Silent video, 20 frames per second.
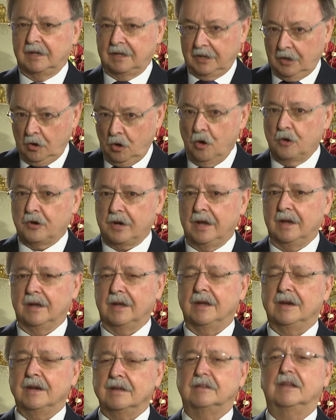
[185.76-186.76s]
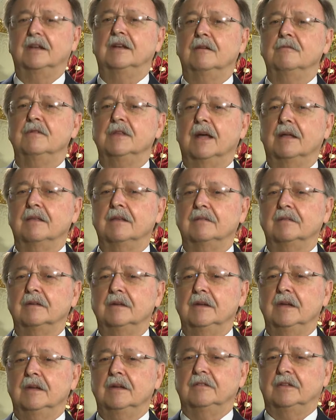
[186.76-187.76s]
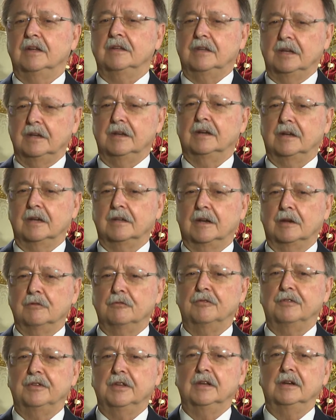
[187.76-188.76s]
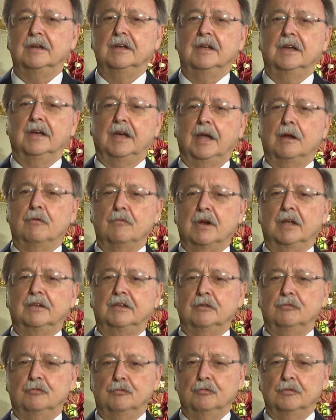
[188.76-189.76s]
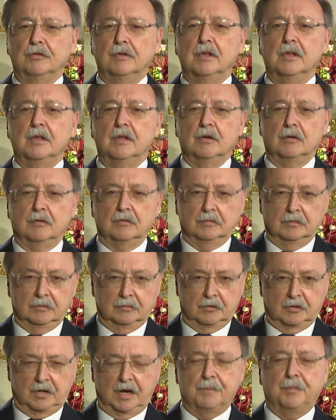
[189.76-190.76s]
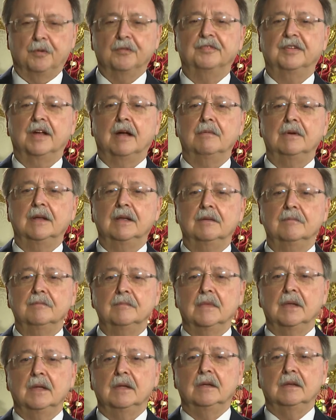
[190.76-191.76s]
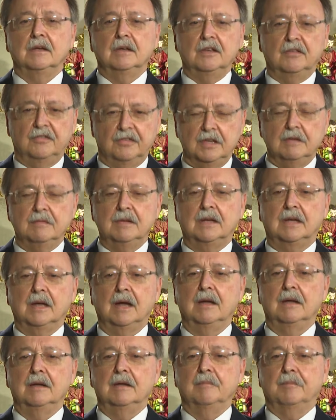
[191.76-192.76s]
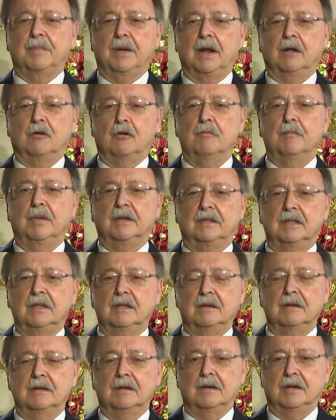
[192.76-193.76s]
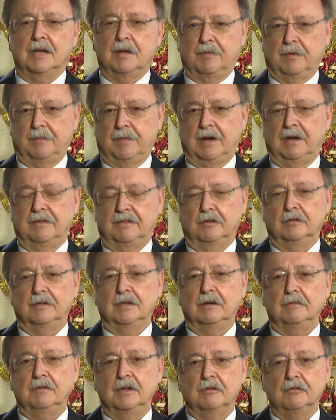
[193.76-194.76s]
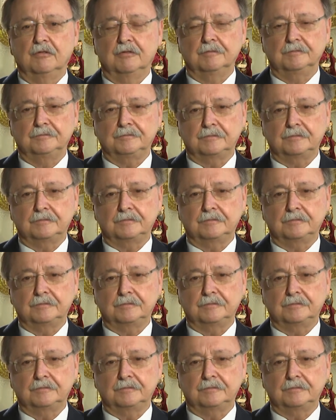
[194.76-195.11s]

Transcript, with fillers: que ahora, en estas Navidades, se tiene que traducir en una actitud responsable y cívica para combatir la propagación del virus.